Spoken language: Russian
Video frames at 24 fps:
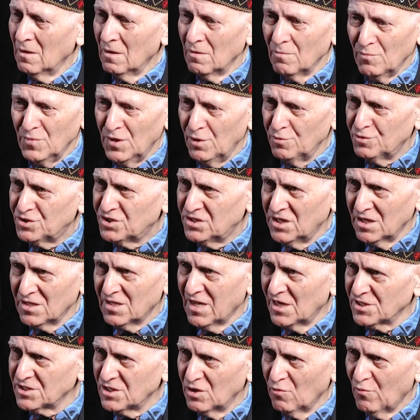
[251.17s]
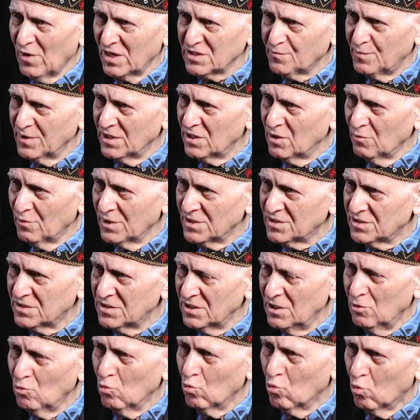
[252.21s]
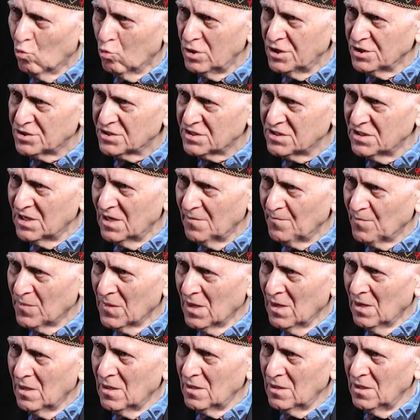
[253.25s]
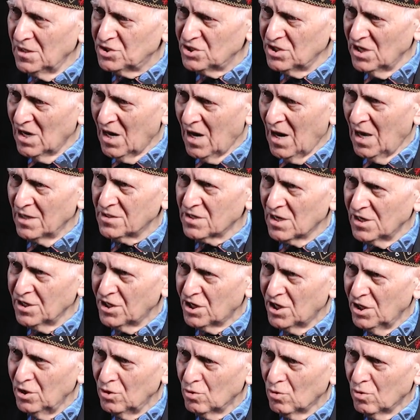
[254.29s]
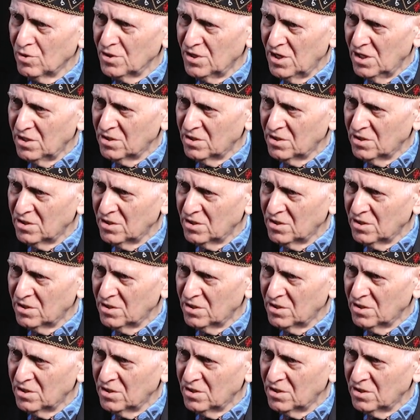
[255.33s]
Мы все должны воспитывать. И улица, и театр, и кино, и